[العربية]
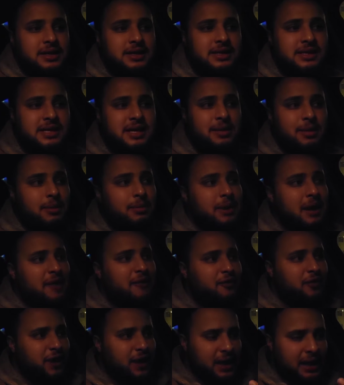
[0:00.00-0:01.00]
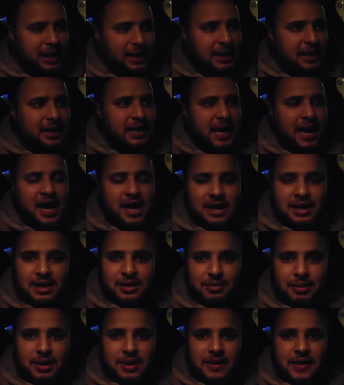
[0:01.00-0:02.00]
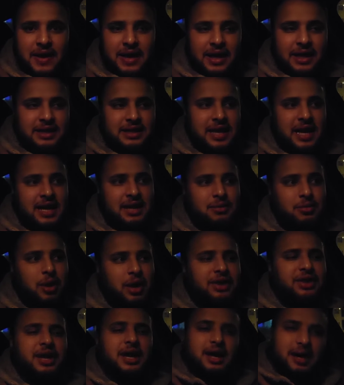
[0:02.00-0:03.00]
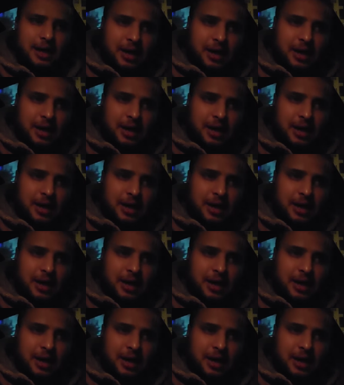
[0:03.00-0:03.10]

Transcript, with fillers: لسبب لافريك اللي عانيه كتعاني من واحد